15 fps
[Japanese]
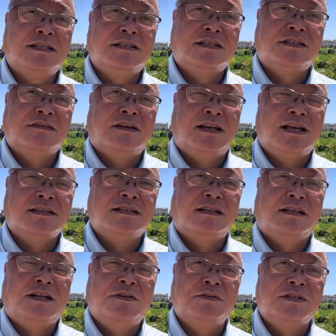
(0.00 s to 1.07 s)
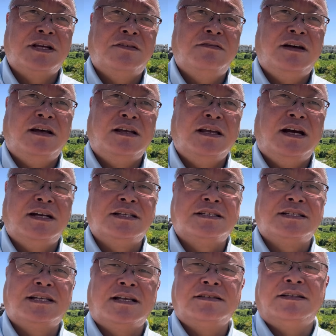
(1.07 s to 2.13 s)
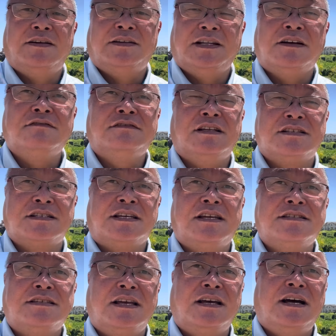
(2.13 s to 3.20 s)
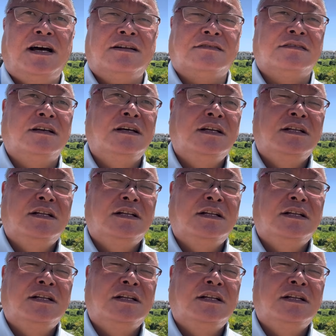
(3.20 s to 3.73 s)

実は安田種夫さんはやはり自殺ではなくて事件性がある、